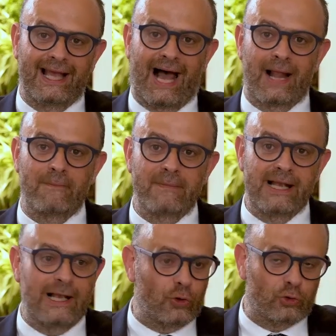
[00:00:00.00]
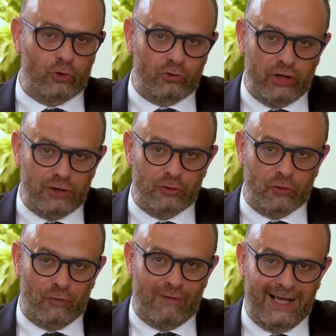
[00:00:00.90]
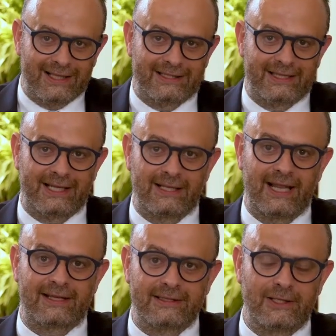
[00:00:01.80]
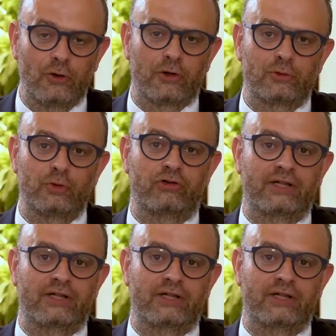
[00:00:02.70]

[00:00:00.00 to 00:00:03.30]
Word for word: al 1890. L'articolo che tu